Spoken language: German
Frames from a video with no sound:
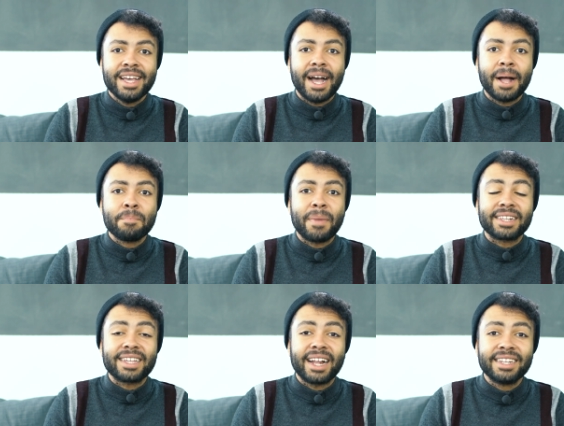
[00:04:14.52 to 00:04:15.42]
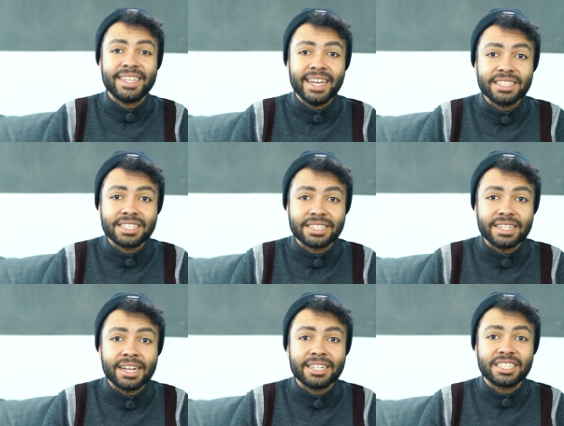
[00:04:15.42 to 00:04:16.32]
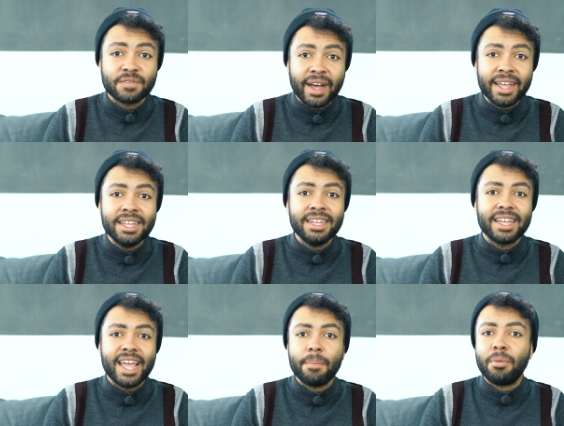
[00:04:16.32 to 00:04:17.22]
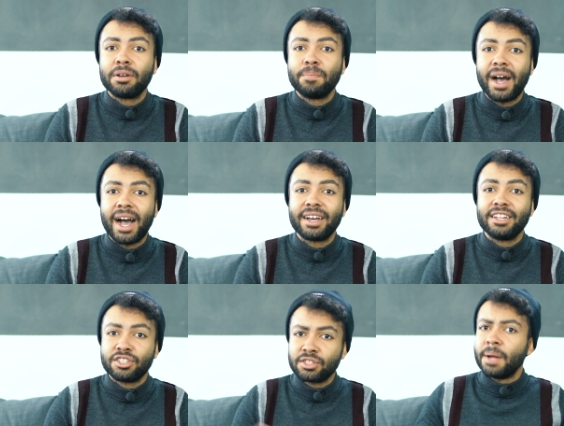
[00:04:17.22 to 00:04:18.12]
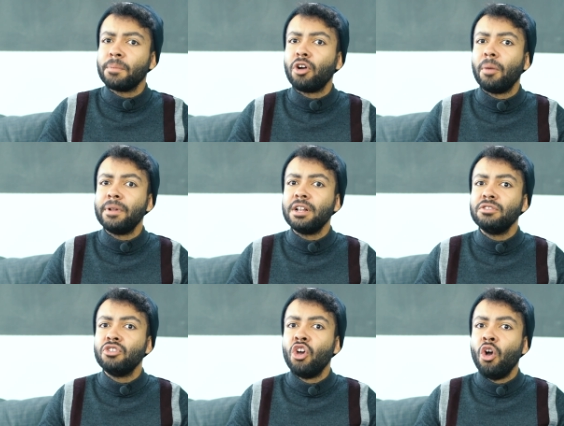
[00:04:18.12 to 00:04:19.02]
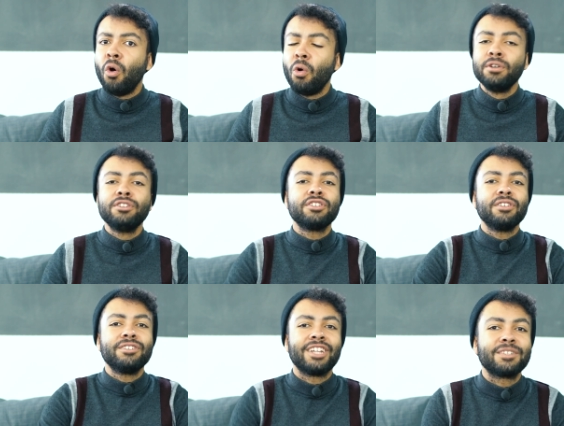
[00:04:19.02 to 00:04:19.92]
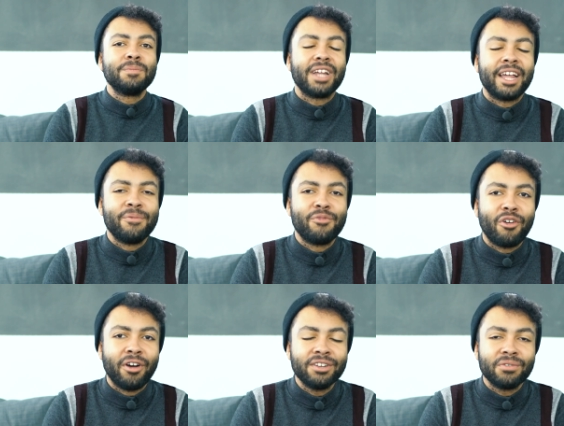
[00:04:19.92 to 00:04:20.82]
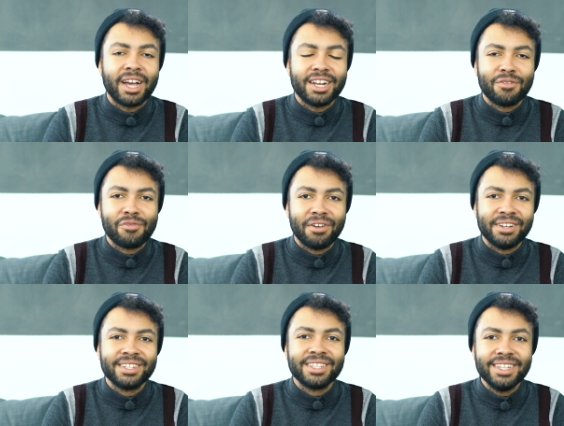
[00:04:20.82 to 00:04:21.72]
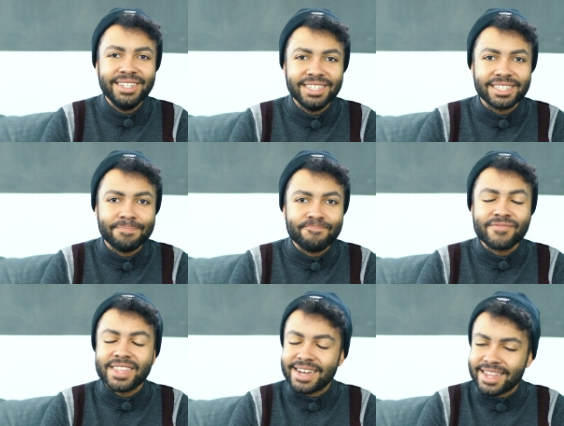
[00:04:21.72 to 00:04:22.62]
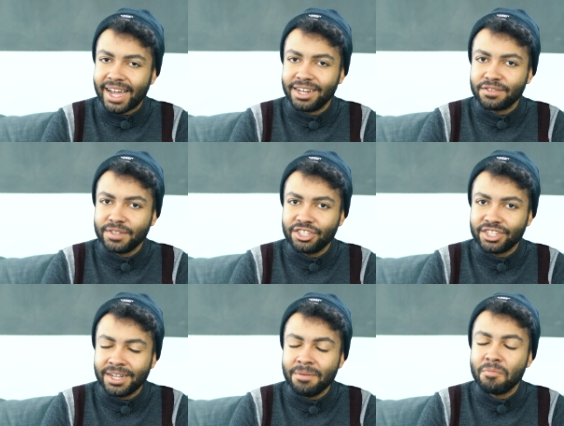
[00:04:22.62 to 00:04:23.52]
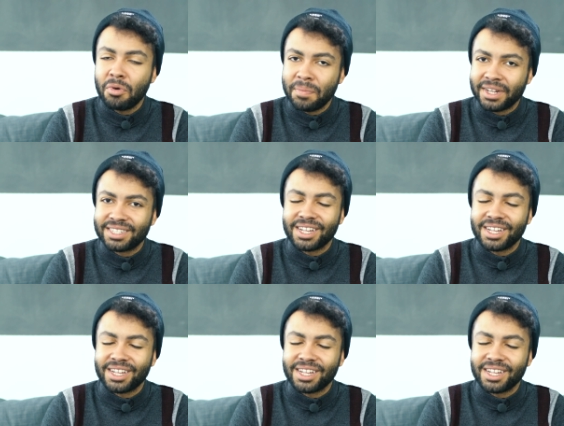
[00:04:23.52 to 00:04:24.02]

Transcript: Ähm, man kann jetzt äh, zwei AirPod-Paare zusammenkoppeln und das mit einem Freund oder einer Freundin genießen. Geniales Feature, probiert es